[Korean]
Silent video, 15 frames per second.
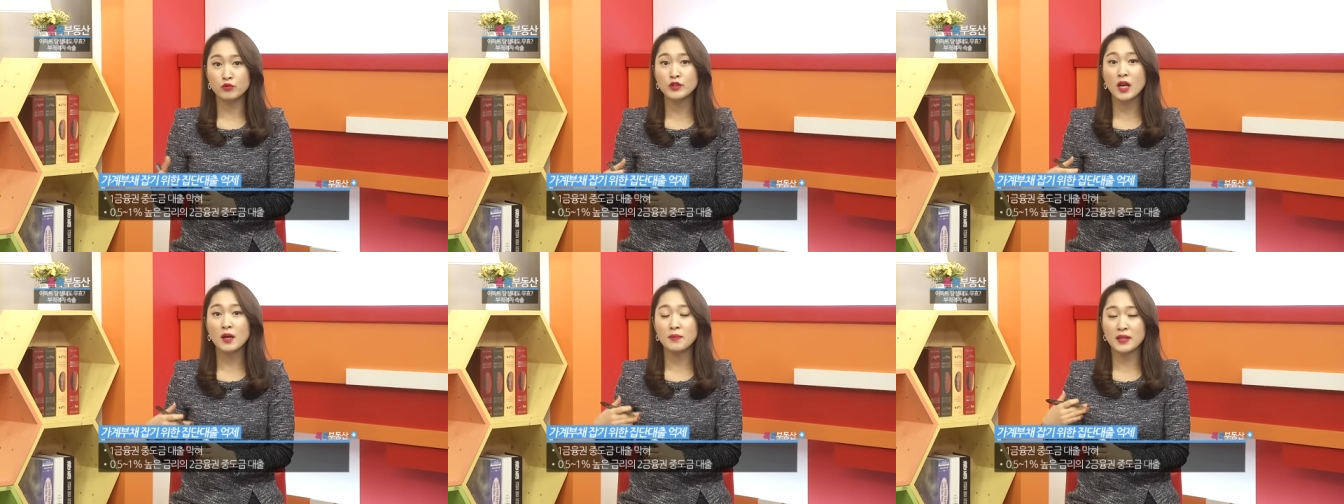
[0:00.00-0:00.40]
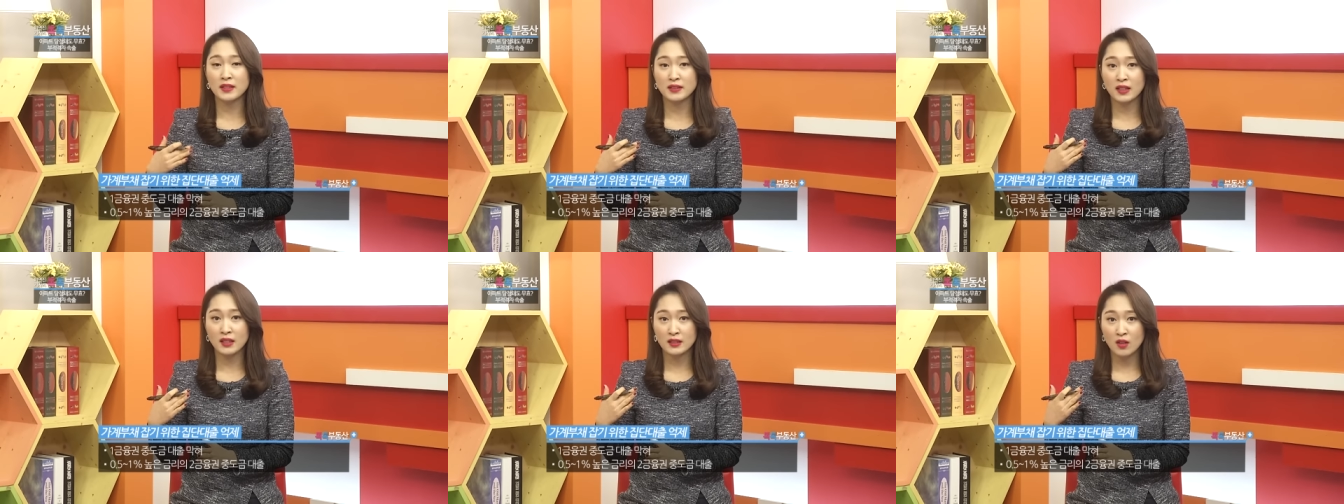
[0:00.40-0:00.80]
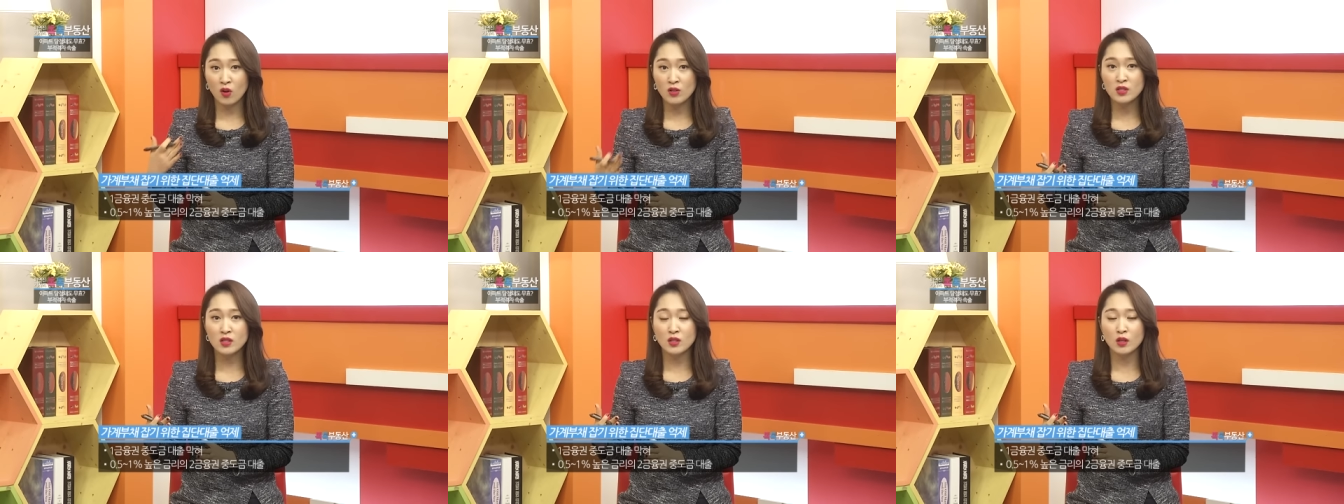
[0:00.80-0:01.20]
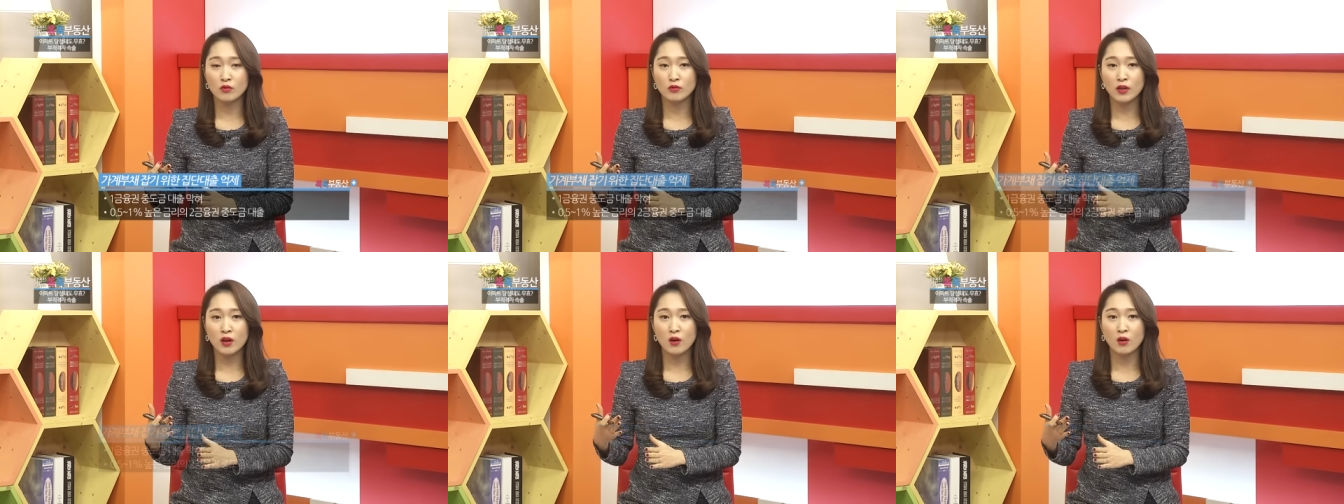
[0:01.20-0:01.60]
부담이 일단 커지게
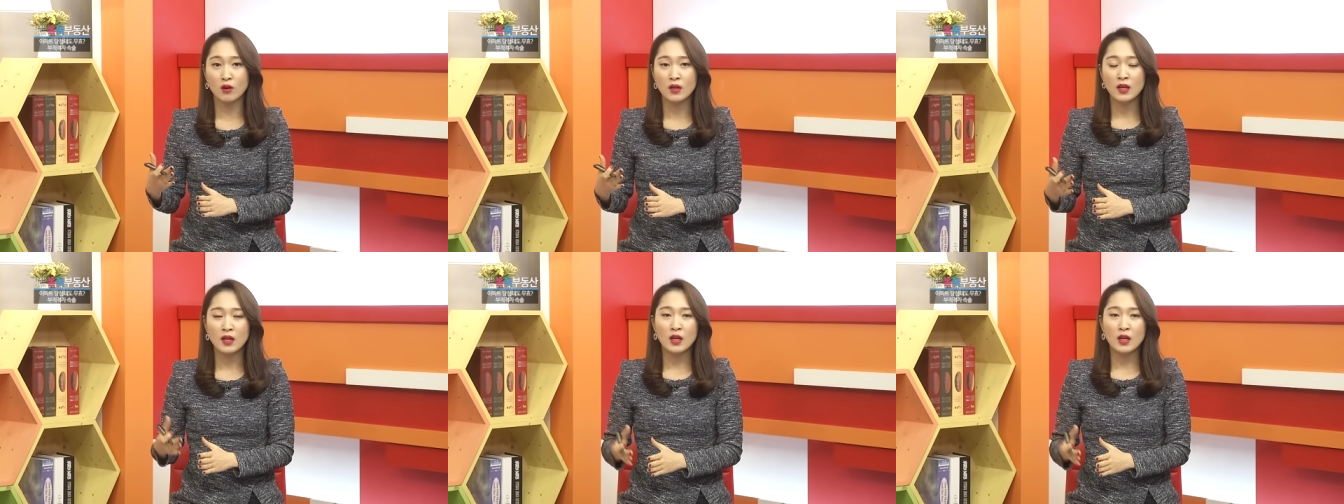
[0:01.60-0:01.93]
되고요.